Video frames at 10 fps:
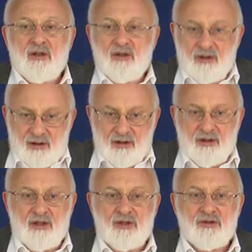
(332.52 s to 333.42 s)
e
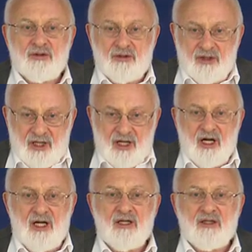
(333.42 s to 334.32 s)
noi
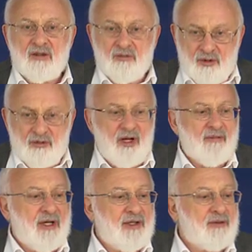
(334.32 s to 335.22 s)
dobbiamo
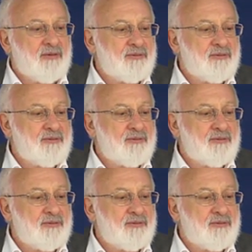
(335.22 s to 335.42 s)
realizzarla